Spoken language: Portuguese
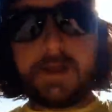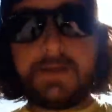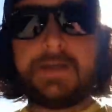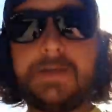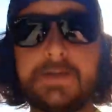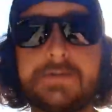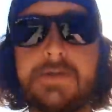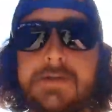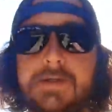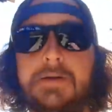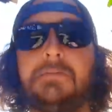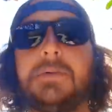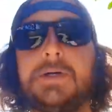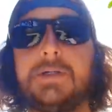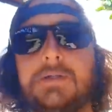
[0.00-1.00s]
aí essa
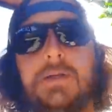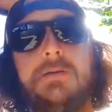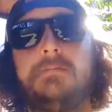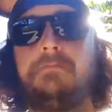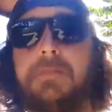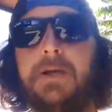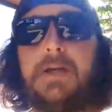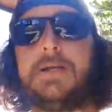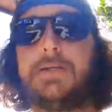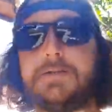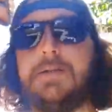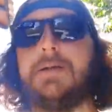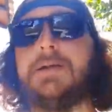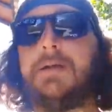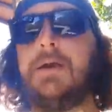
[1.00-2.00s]
semana,
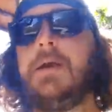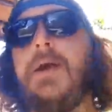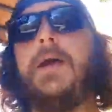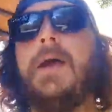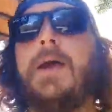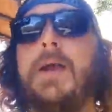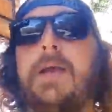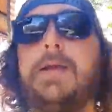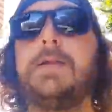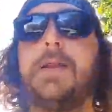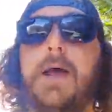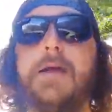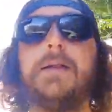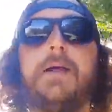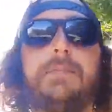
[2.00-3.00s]
beleza? E
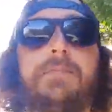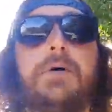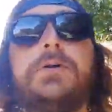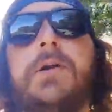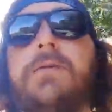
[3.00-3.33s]
daí depois